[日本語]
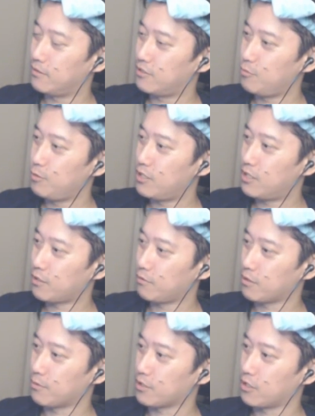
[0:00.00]
しみだらけの
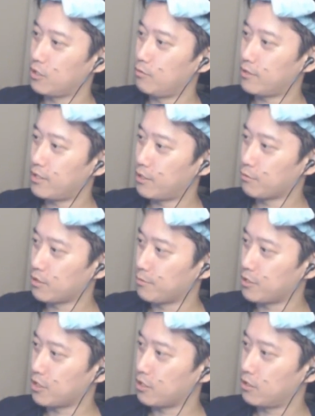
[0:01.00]
竹山さん、昨日は大会を使い
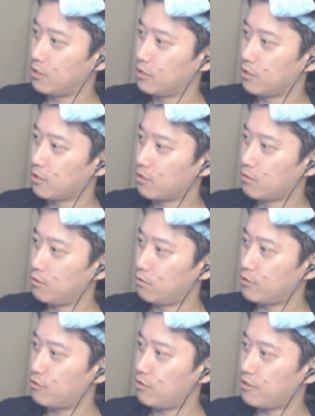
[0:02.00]
ました。今
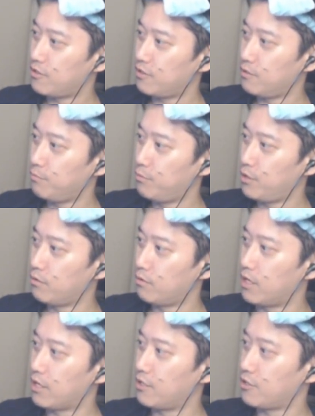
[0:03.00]
日は18年ぶり
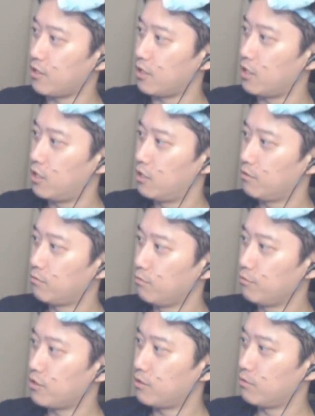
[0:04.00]
のあれでした。と
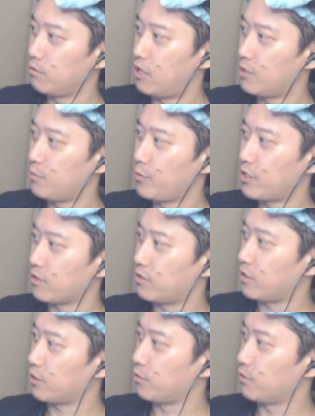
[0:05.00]
んちゃんのあれも見たかっ
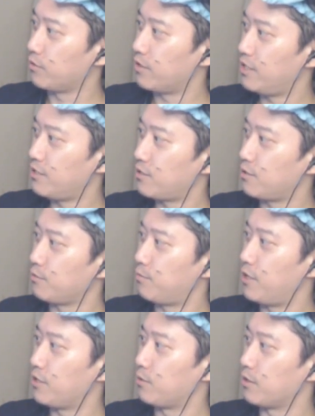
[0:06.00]
たけど、
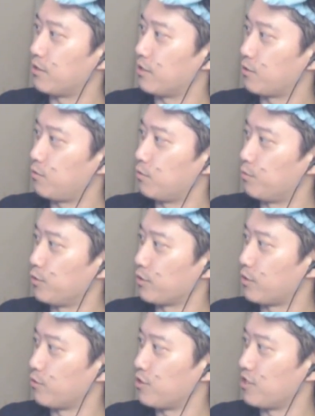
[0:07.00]
ナイスファイトだった今日も
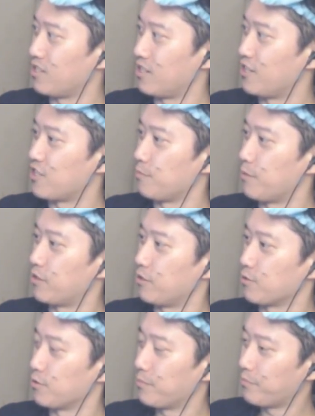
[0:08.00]
楽しい配信待って
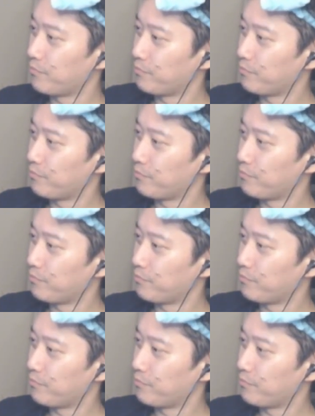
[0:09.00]
るぞ。